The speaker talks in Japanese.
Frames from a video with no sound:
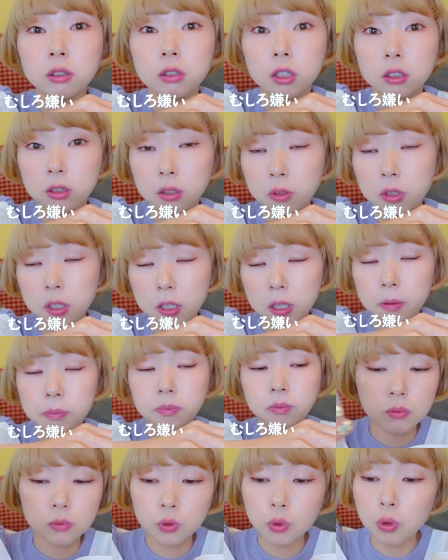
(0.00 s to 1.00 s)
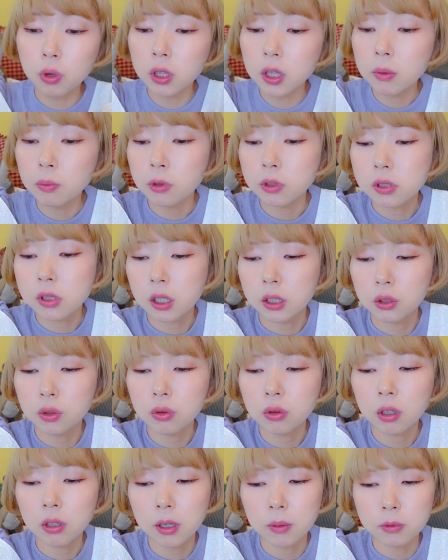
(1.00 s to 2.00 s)
だったわけ動画でもさ
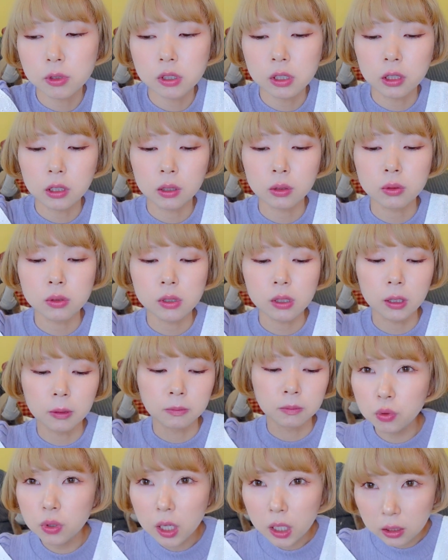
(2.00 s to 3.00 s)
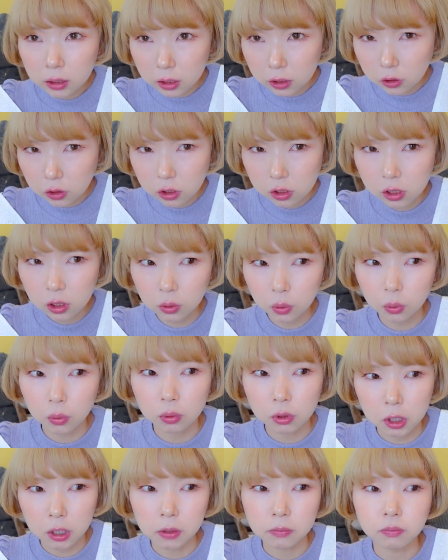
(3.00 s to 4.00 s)
言ったかもしれんけどさ占いしたと
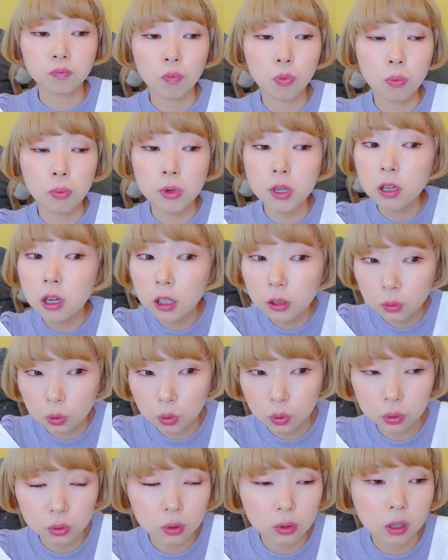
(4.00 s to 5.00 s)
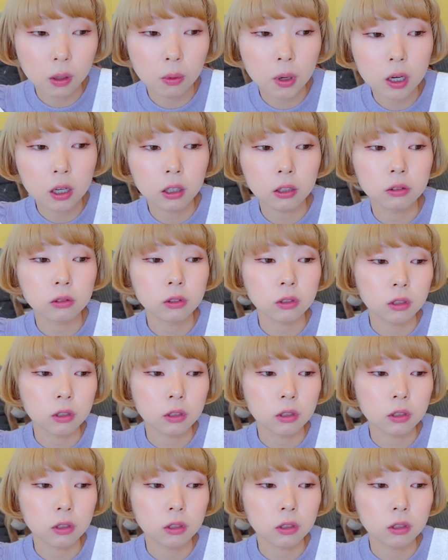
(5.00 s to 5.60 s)
こで未来のことが分かっ